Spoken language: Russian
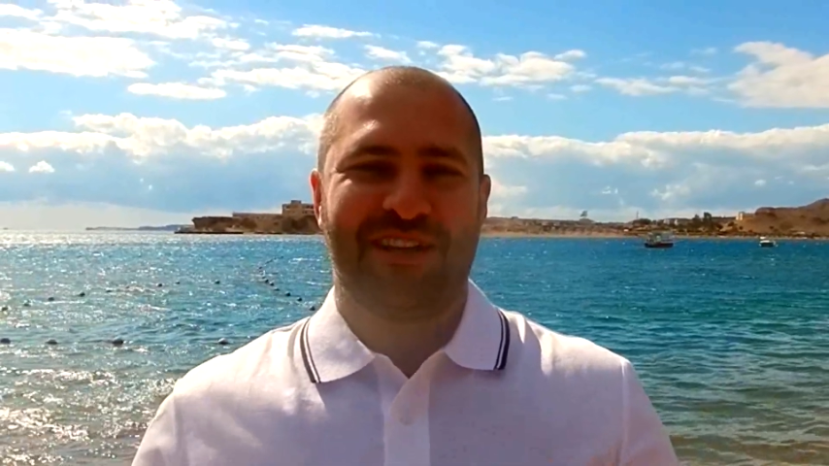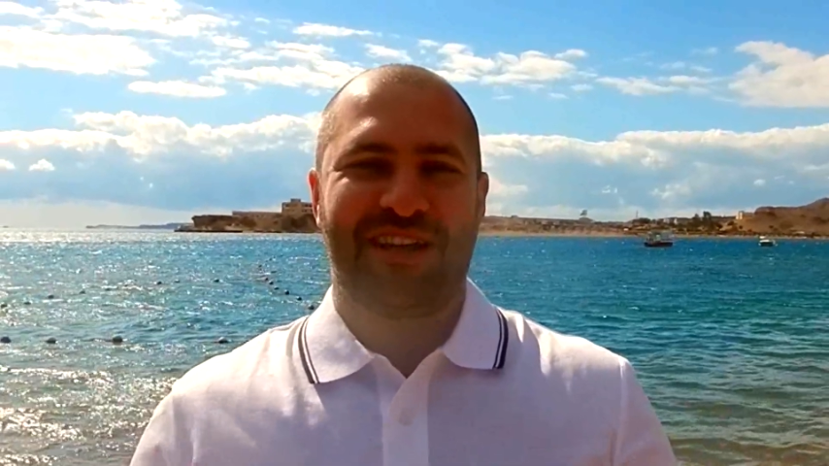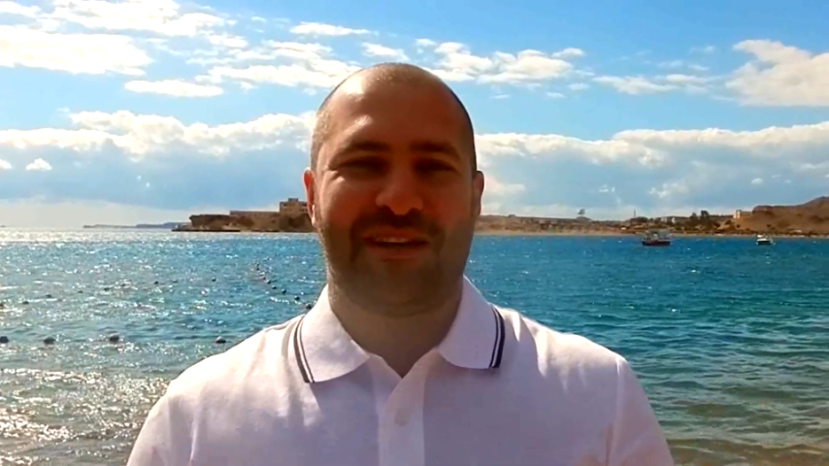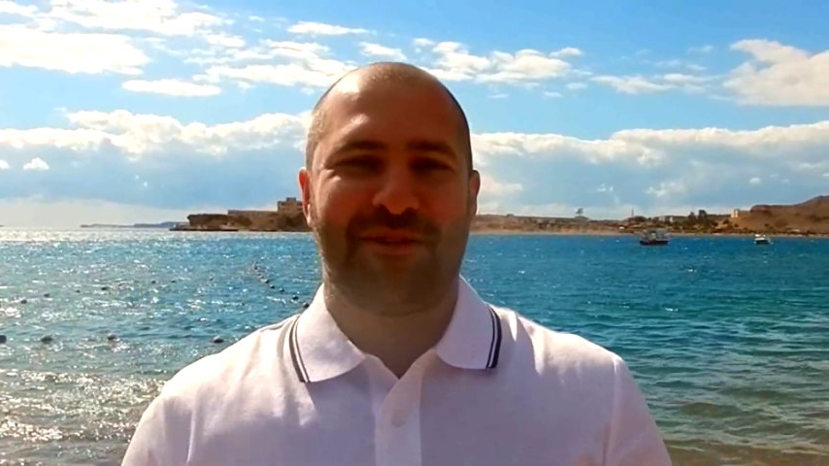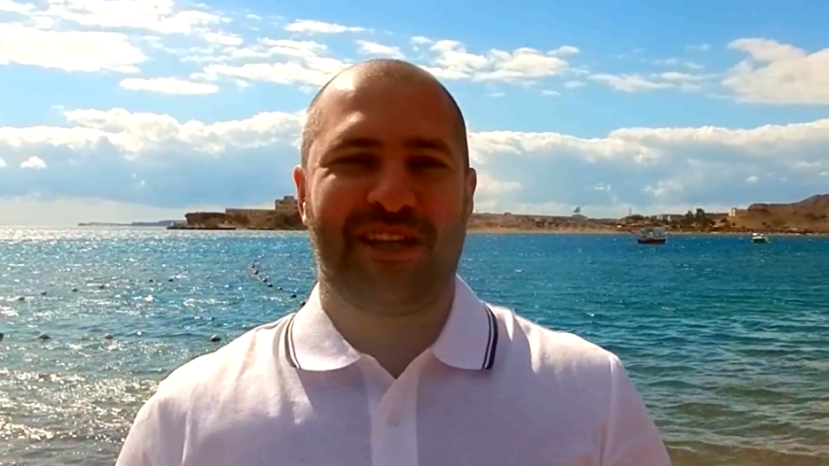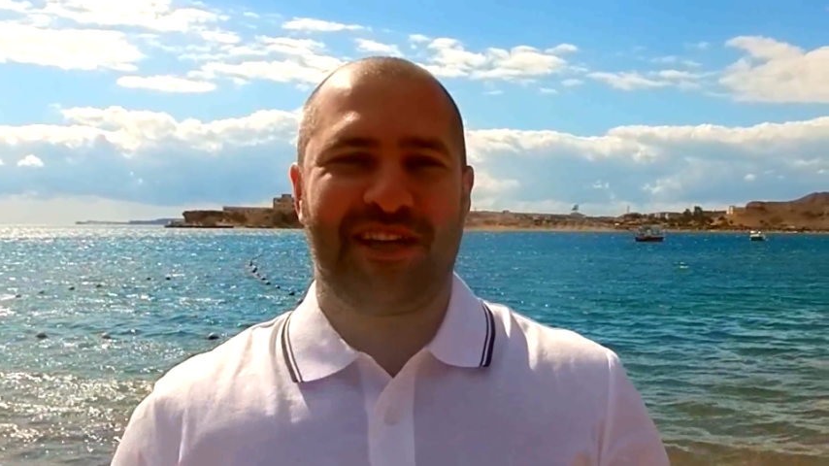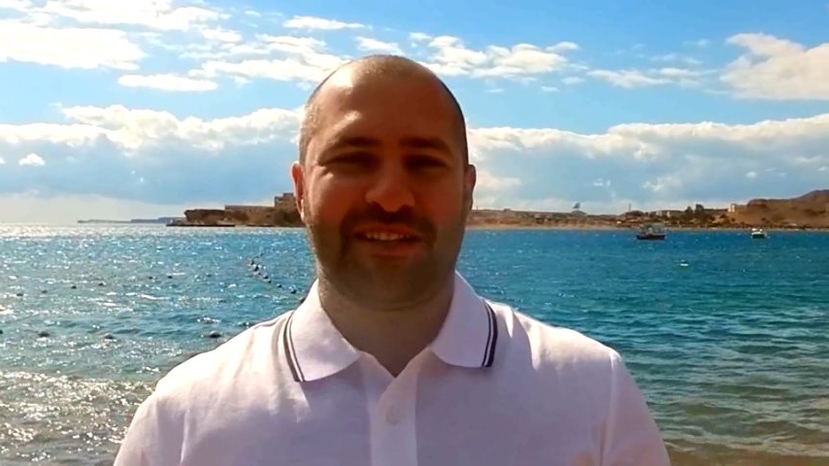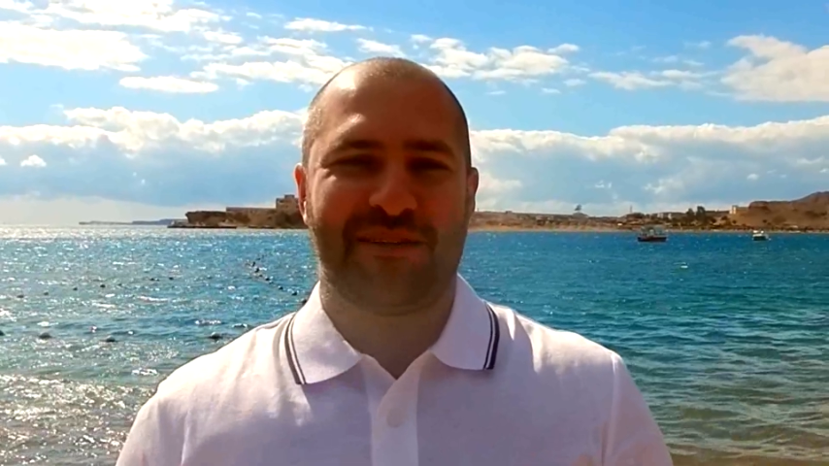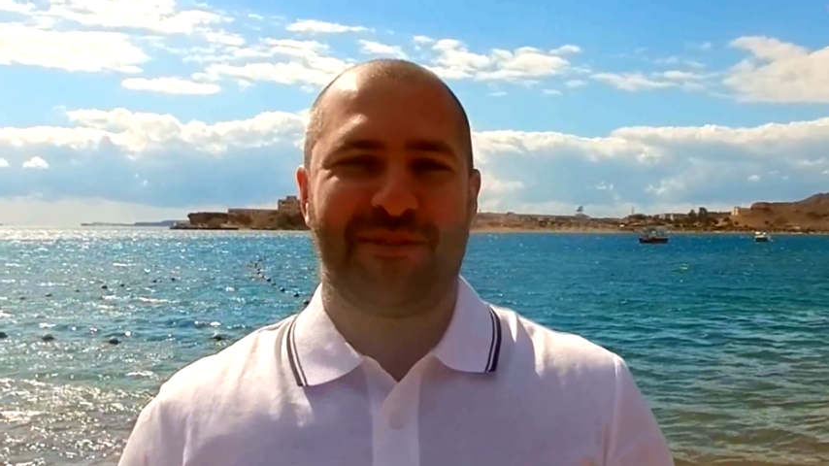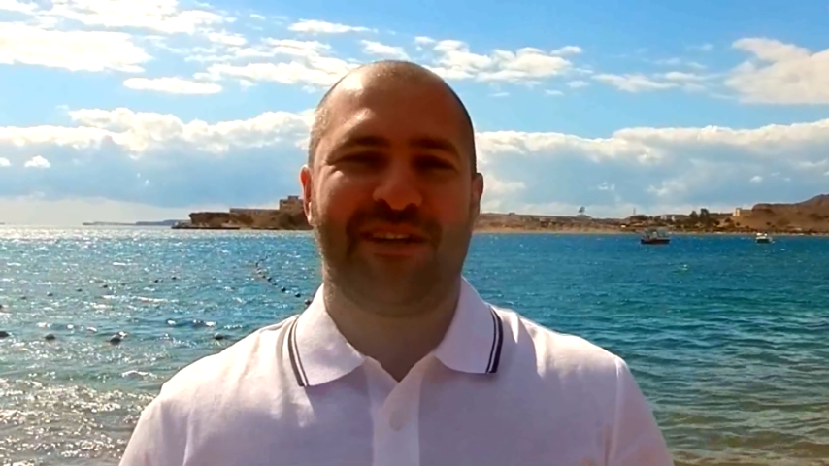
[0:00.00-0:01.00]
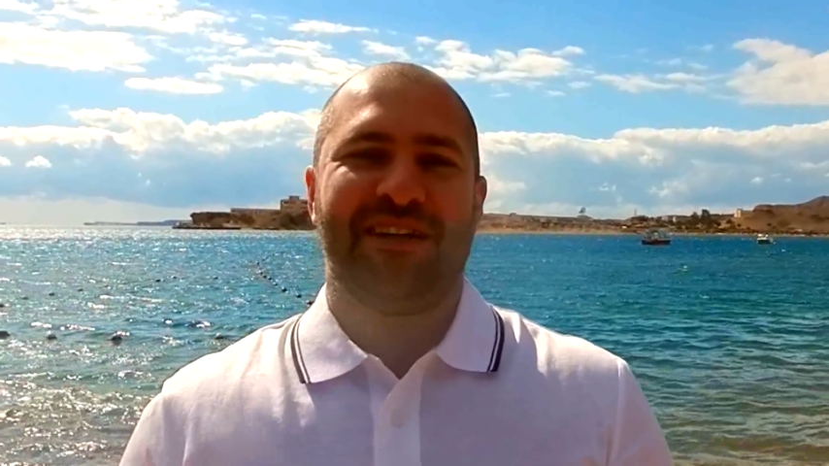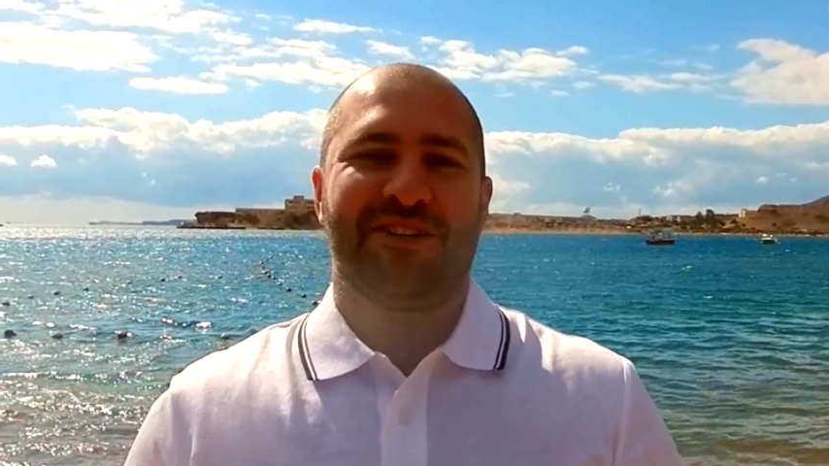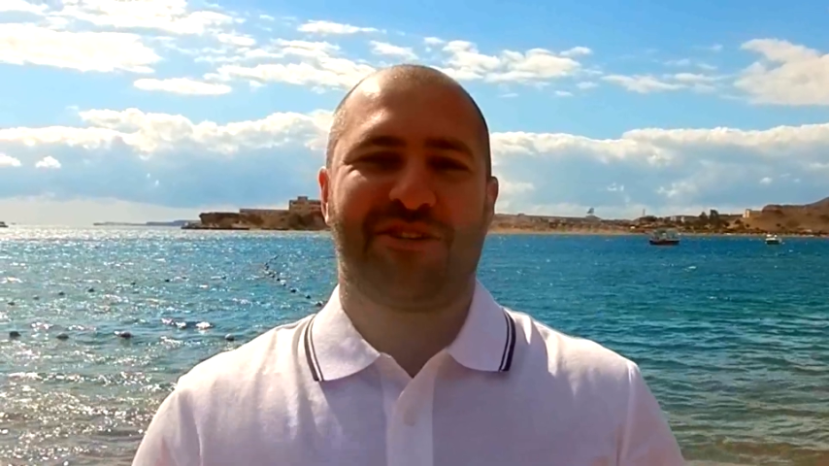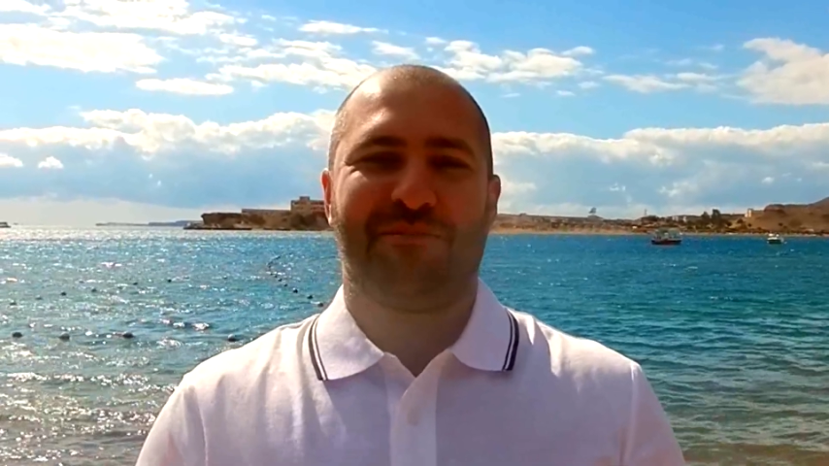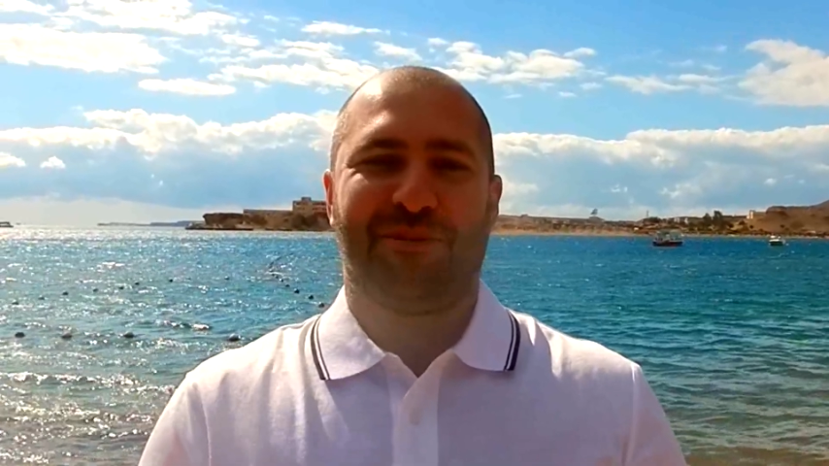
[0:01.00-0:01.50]
рекомендациями,
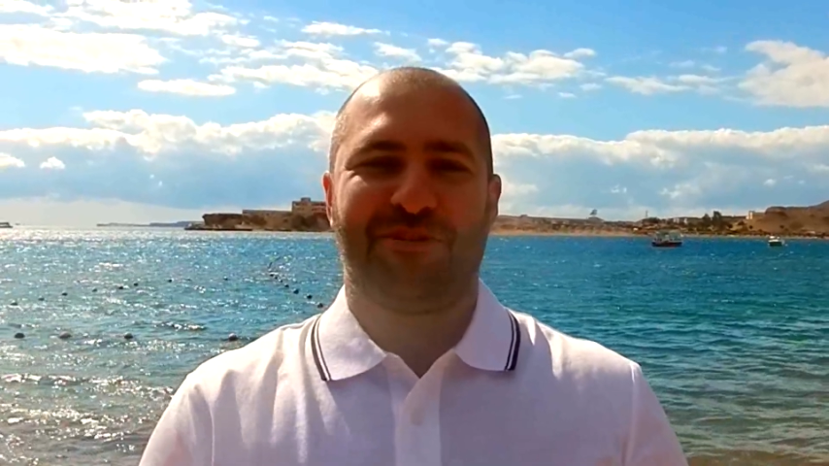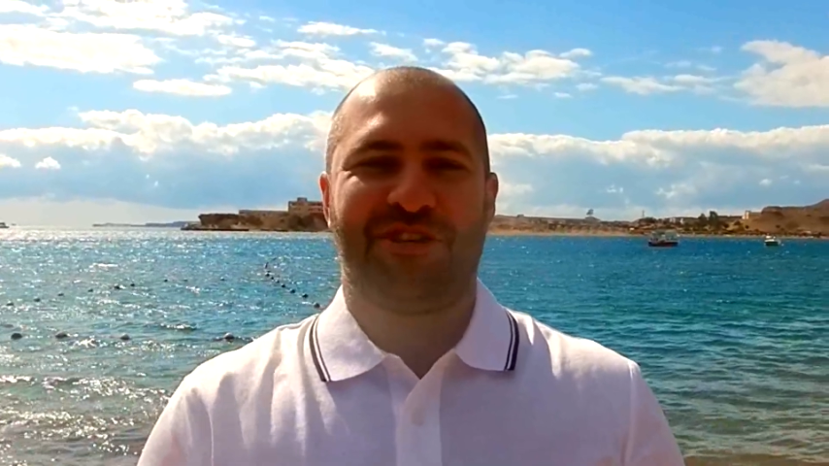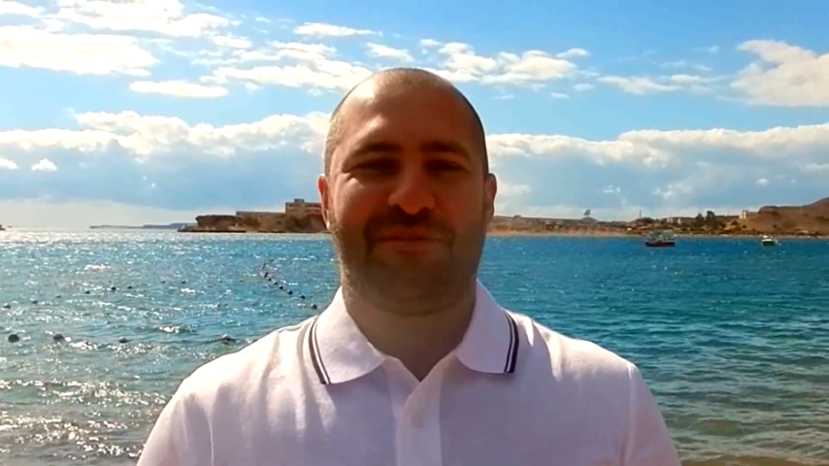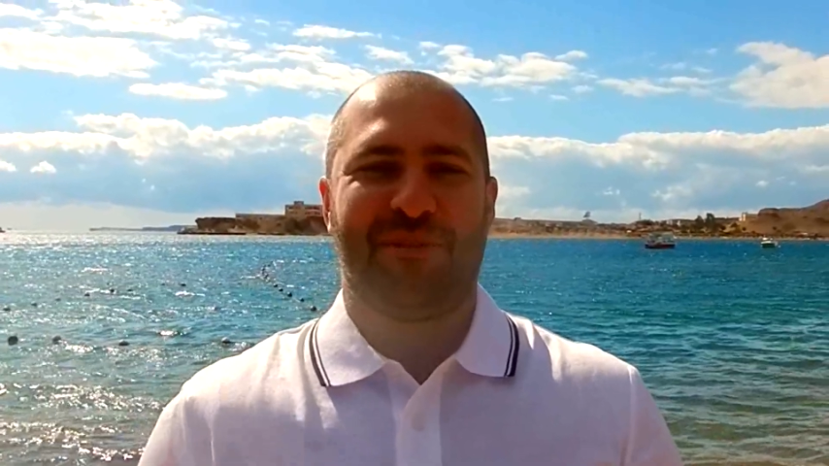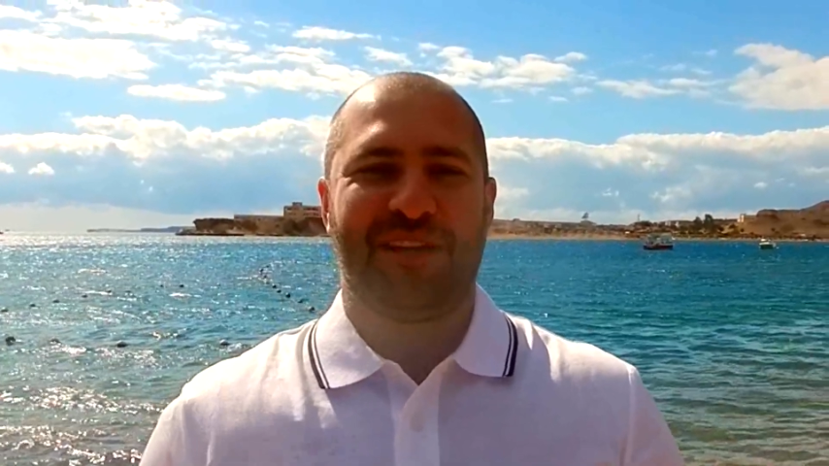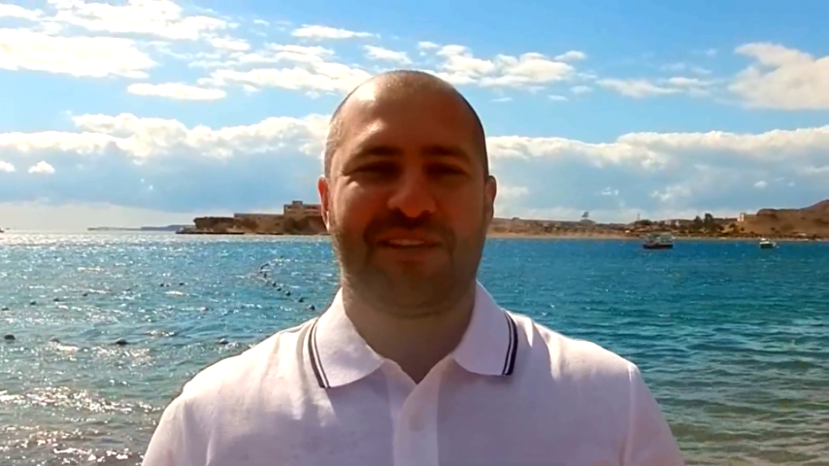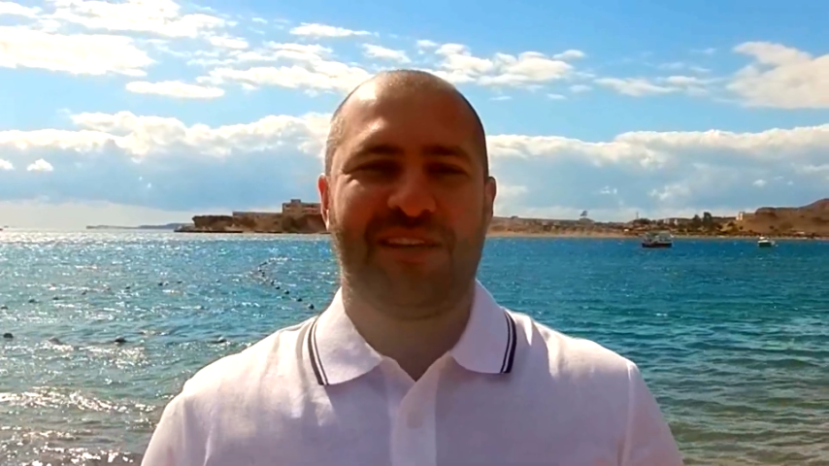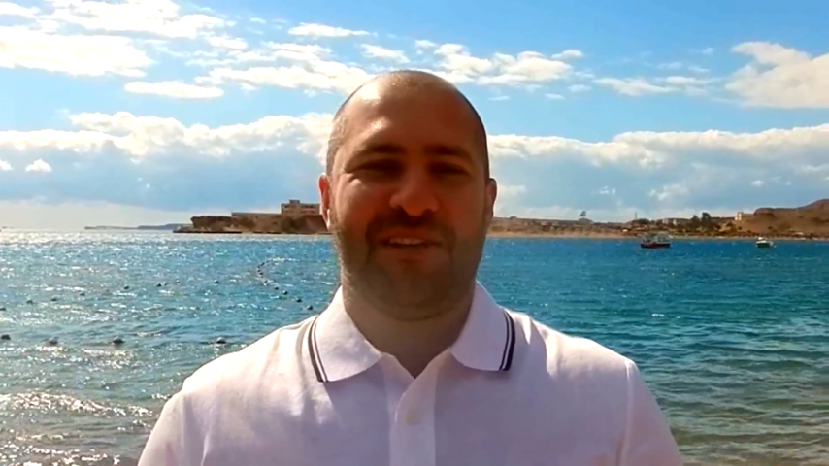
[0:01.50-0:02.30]
чтобы получить приз.